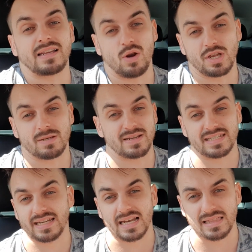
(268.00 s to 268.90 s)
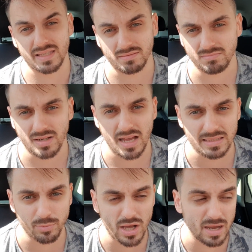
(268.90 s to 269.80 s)
creo que se va a seguir en el Inter la
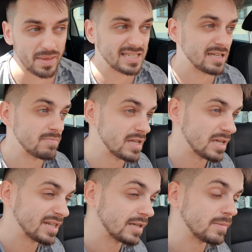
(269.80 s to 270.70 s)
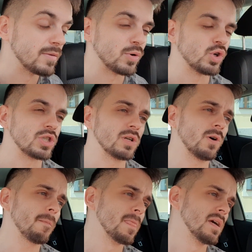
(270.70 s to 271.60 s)
temporada que viene. Ese es mi, ese es mi
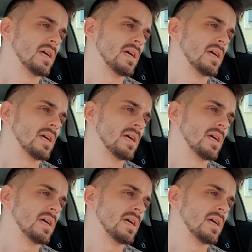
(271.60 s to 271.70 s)
pronóstico.